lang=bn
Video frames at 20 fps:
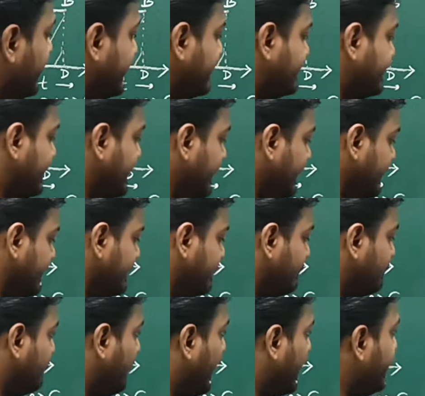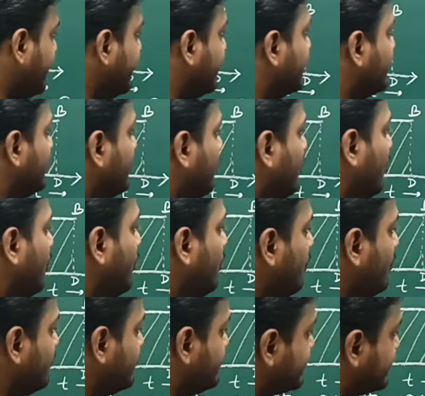এসি বাই ও
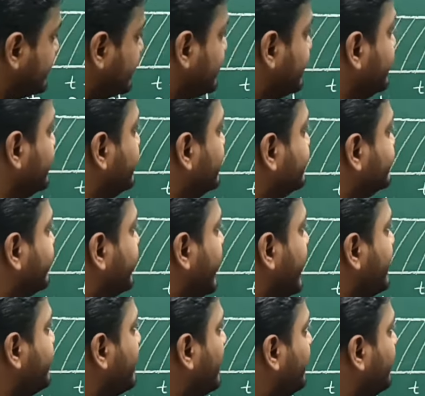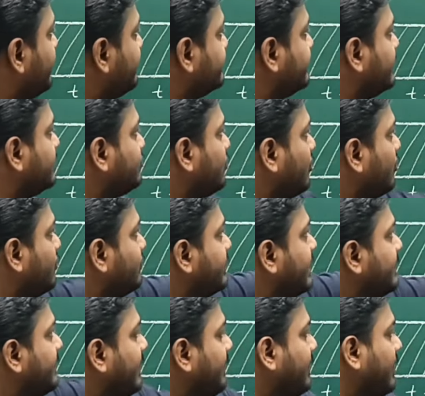সি তো এইভাবে আমাদের
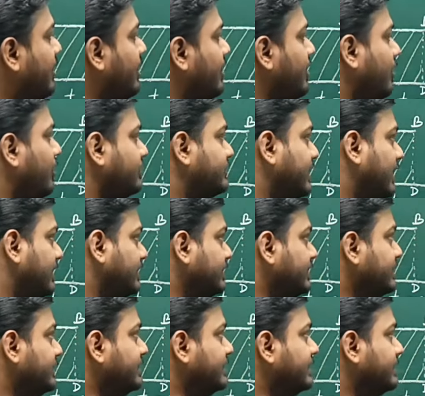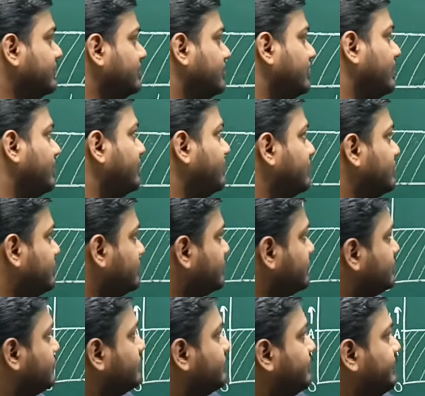তরণকে মাপা হয় অর্থাৎ
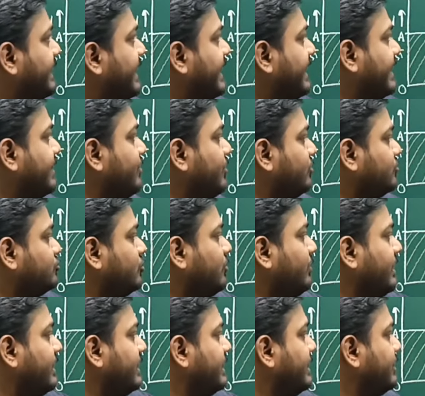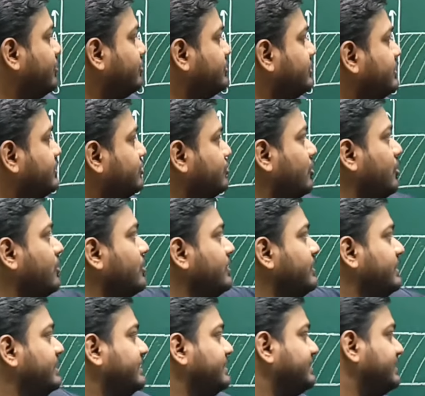বেগ এবং সময় লেখচিত্রর
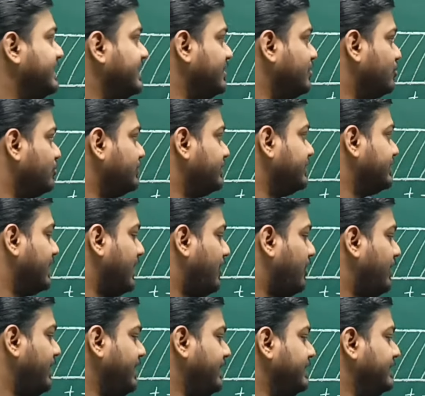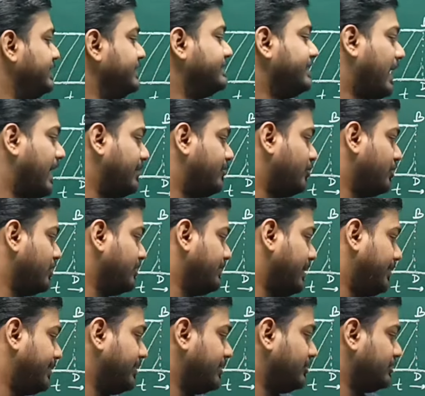যে নতিটা হয় তার
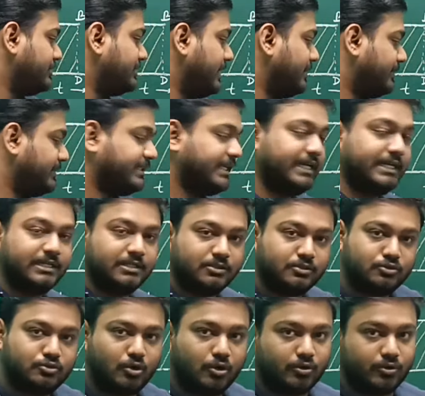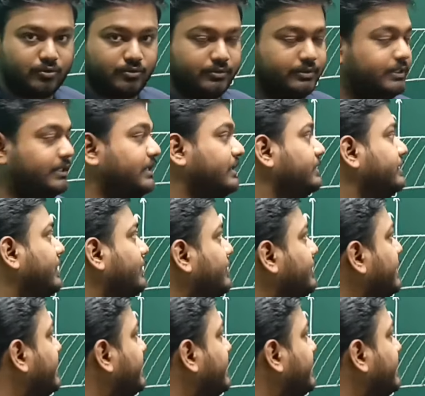পরিমাপই হচ্ছে আমাদের তরণ তাহলে